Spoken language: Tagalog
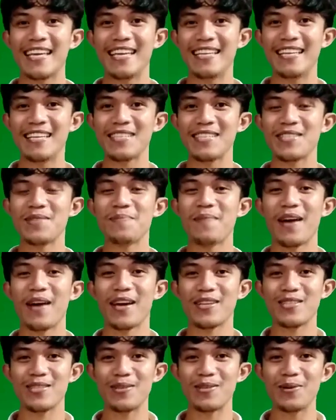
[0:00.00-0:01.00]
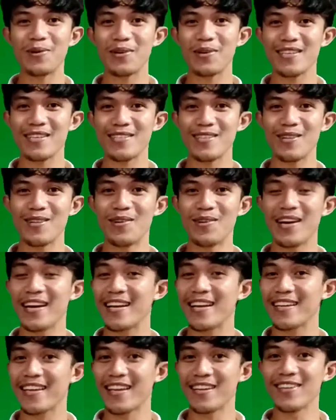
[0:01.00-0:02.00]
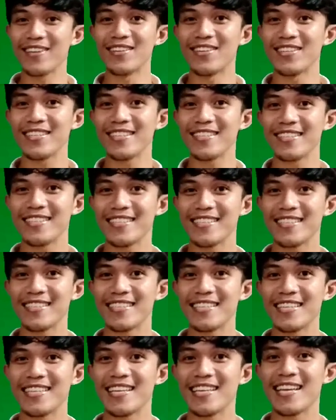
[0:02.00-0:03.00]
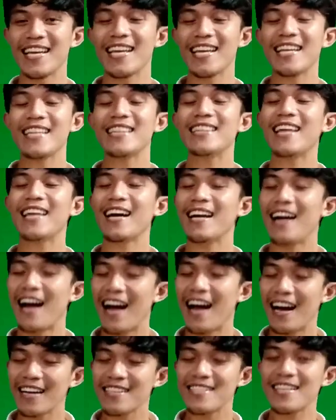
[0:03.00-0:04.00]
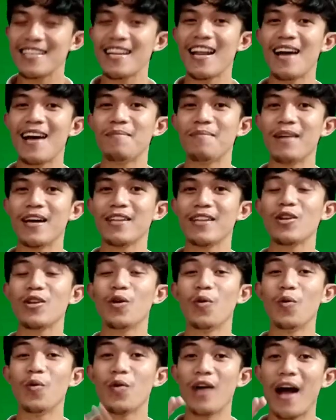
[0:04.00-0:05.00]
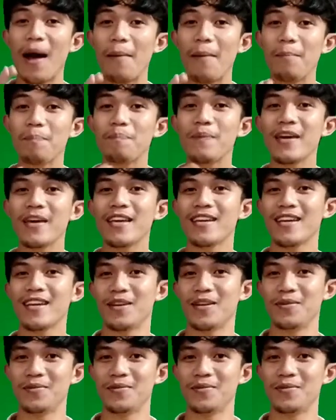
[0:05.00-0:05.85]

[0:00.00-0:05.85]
Kini si Maestro Chris Long nga nag-ingon, Daghang salamat ug amping